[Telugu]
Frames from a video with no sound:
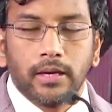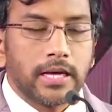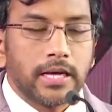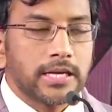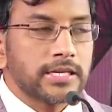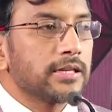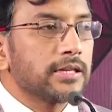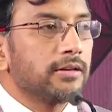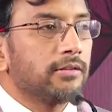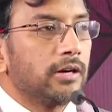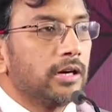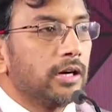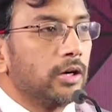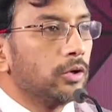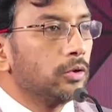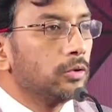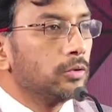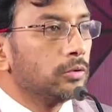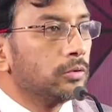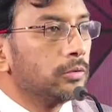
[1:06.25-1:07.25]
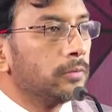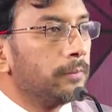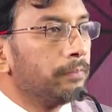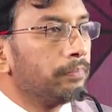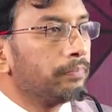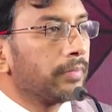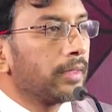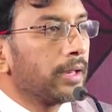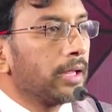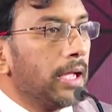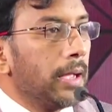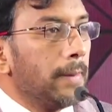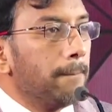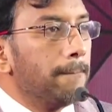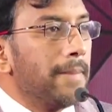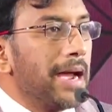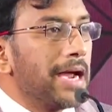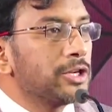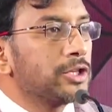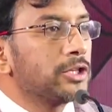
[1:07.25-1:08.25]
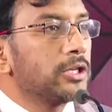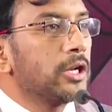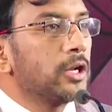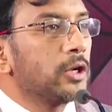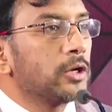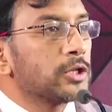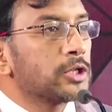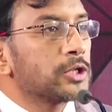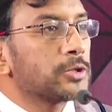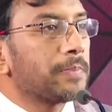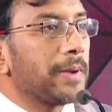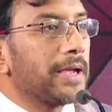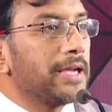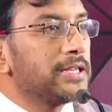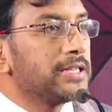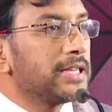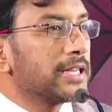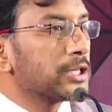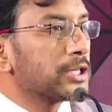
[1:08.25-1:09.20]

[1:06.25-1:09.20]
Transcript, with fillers: నాసా వాళ్ళు మ్యాజిలాన్ స్పేస్